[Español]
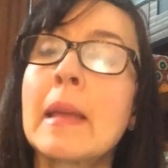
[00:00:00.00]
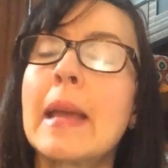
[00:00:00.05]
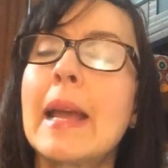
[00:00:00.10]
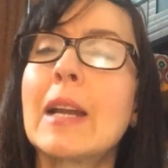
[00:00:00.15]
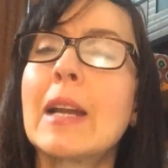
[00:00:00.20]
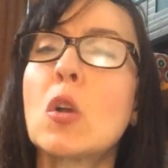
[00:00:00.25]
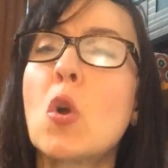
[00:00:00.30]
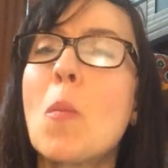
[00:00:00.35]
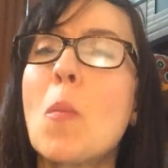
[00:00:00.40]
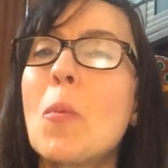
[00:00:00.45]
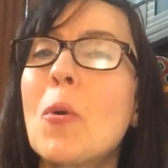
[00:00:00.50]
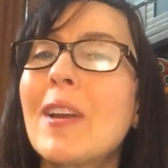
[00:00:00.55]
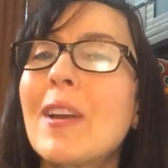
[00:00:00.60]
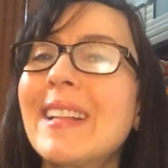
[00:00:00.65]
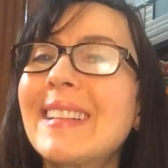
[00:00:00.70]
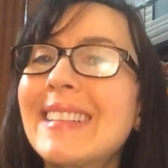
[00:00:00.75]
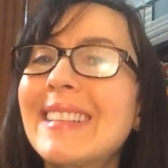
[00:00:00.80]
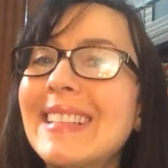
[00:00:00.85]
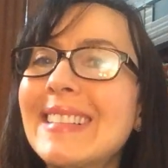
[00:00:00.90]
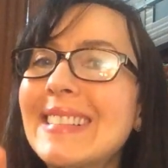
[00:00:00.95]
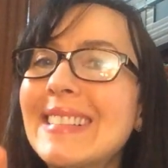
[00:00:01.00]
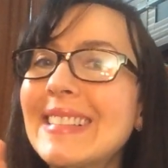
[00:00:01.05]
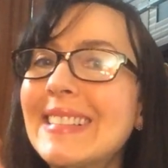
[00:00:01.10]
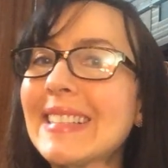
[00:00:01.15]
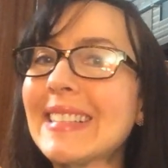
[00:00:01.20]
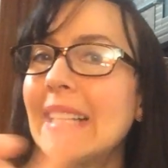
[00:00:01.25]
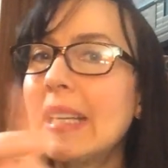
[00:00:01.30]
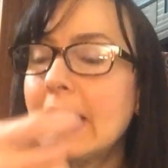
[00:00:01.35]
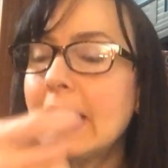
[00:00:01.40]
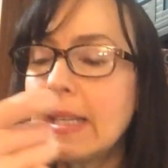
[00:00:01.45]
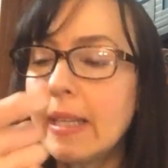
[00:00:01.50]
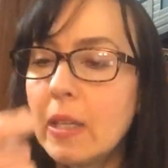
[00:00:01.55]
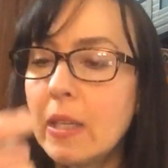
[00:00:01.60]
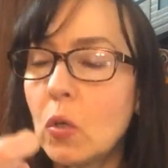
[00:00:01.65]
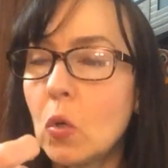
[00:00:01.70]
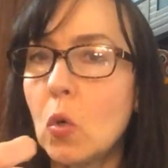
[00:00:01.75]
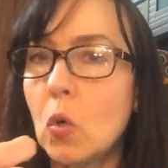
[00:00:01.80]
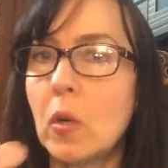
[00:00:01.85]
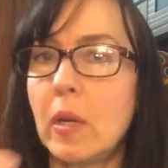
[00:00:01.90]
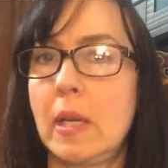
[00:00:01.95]
El componente
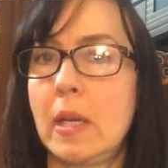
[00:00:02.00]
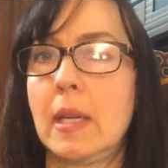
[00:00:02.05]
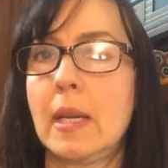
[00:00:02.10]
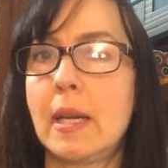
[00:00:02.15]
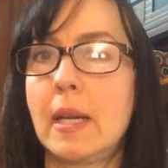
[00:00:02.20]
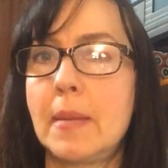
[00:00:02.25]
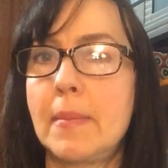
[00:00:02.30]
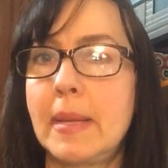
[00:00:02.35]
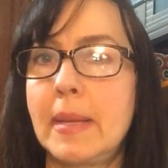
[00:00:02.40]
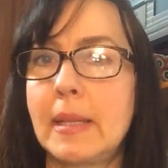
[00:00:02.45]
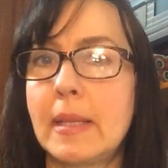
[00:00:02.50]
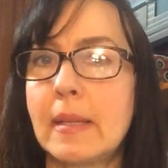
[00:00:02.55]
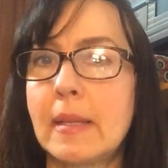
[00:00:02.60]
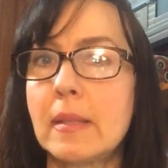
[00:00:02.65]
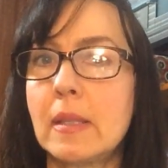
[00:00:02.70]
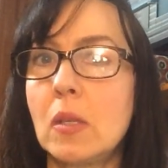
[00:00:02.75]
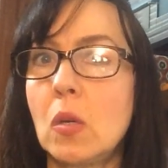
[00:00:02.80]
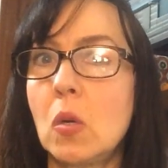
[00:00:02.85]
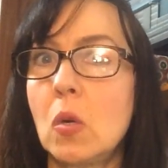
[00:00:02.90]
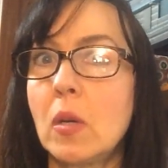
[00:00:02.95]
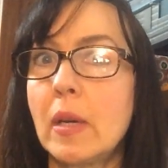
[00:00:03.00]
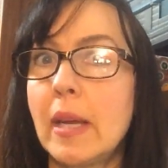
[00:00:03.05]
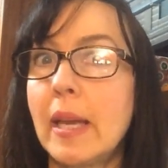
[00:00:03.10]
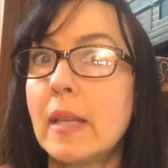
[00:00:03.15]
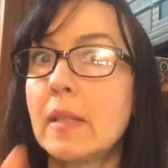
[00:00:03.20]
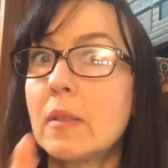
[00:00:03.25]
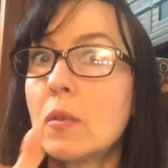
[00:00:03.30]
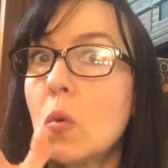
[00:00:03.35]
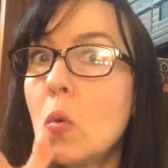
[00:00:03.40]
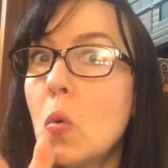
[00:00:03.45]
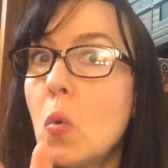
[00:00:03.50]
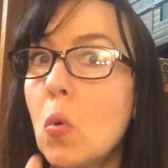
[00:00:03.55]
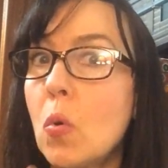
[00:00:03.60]
cíclico en la alimentación es